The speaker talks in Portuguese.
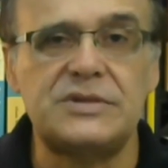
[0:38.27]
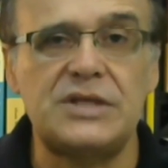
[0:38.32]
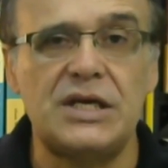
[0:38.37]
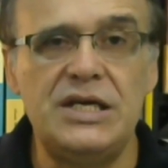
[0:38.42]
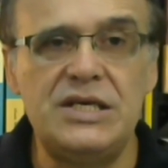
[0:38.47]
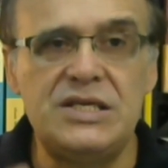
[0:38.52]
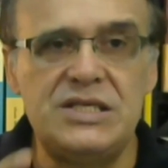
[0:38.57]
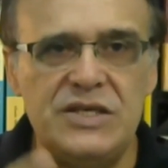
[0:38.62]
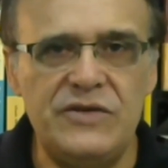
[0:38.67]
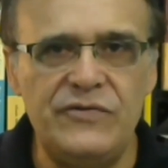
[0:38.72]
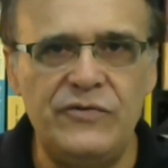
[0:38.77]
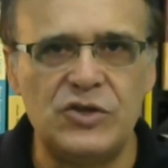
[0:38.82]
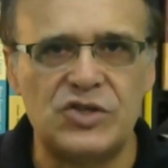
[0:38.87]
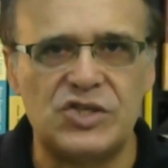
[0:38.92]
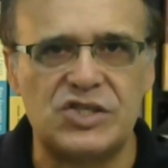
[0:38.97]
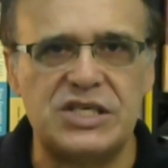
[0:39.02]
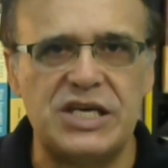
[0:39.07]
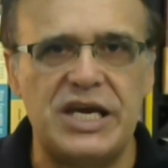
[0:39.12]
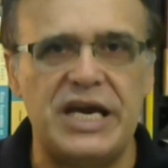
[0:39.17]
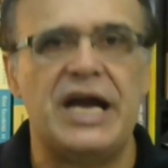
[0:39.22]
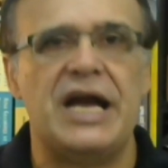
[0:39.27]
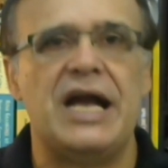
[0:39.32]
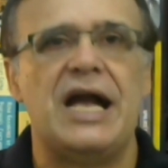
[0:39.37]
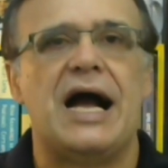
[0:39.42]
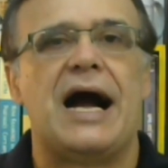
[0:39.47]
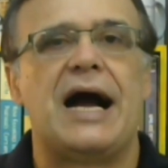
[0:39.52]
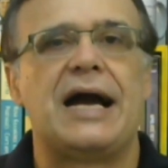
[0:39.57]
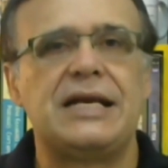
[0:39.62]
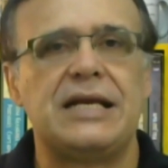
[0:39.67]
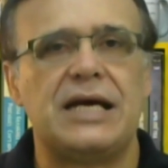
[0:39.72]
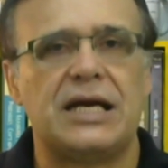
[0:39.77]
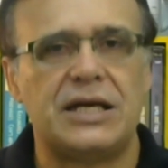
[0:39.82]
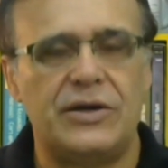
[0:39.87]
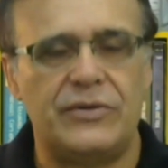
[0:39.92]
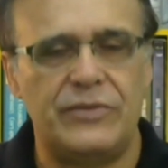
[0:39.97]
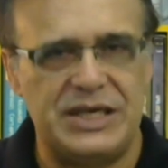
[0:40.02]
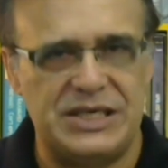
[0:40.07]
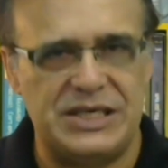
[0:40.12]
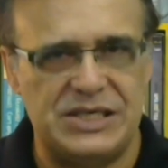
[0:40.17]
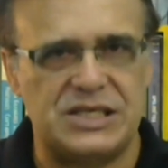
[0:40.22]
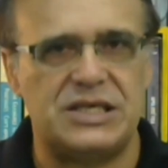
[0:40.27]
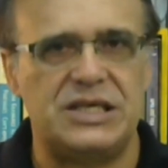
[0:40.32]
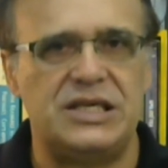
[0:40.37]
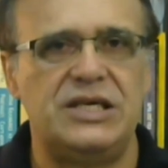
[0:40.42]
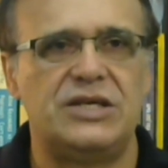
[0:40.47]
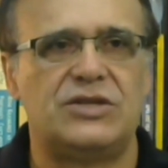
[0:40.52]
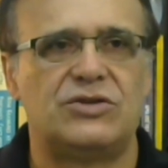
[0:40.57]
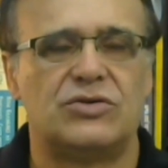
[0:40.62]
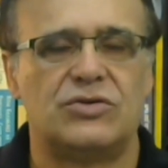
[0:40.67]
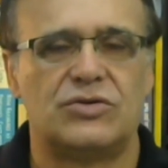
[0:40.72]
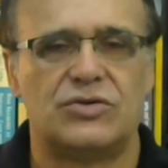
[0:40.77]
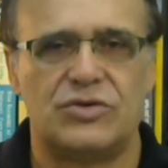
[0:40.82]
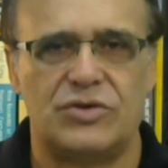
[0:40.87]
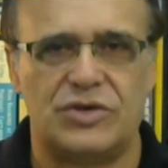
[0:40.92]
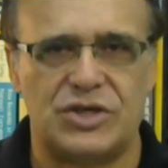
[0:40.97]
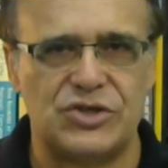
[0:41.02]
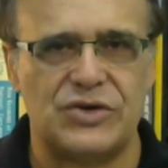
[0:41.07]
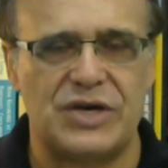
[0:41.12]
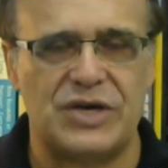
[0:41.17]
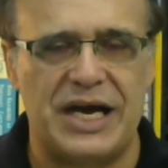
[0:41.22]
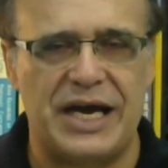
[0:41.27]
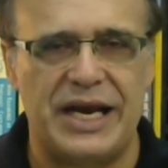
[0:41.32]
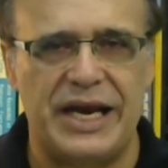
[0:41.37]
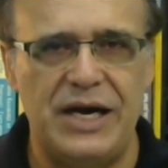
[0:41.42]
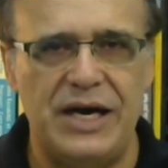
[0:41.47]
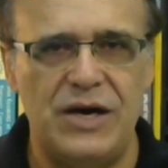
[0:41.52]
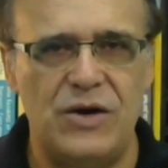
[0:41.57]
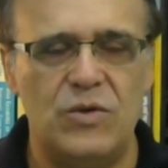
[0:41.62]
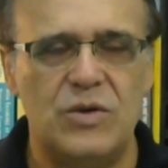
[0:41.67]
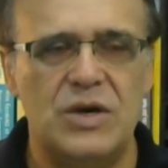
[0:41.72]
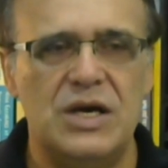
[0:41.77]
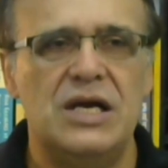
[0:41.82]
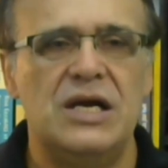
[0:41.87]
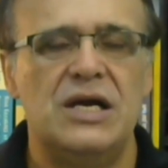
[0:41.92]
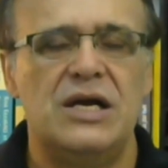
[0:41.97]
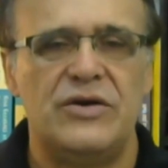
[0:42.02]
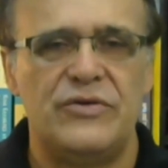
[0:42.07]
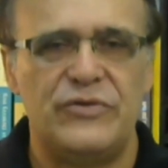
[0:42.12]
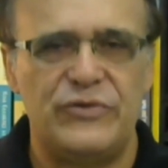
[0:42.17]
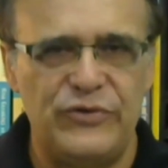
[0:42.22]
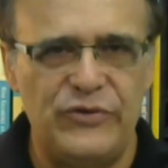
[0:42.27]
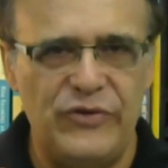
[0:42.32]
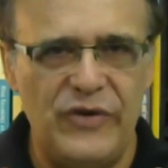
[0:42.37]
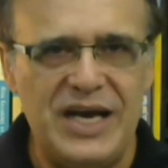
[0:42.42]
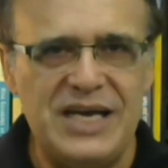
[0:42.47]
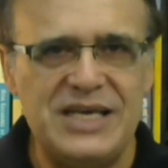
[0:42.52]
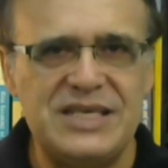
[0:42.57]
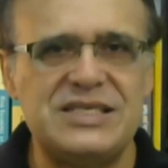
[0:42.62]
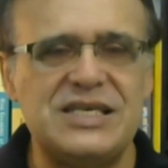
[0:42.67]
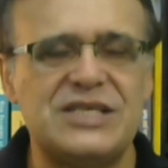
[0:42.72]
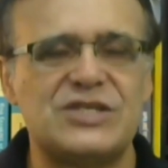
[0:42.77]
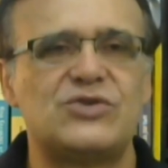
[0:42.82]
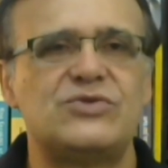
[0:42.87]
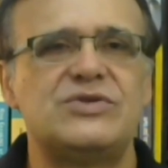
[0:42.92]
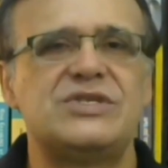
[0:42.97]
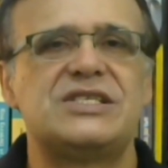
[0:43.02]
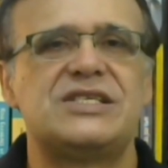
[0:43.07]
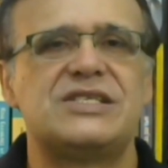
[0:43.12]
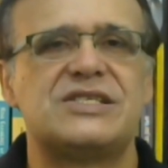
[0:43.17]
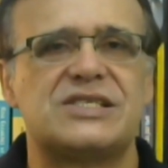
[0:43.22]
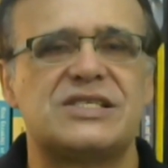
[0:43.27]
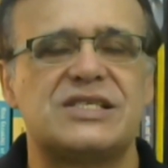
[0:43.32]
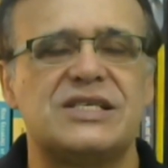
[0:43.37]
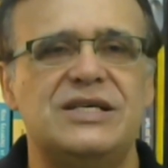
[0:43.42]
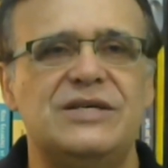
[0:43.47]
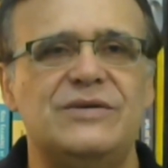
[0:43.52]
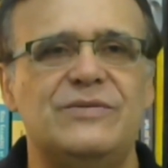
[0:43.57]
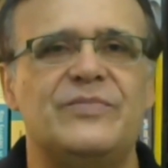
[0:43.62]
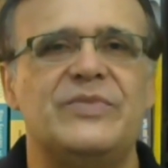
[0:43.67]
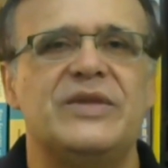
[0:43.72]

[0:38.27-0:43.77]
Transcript: E se você ainda não é inscrito no nosso canal, faça a sua inscrição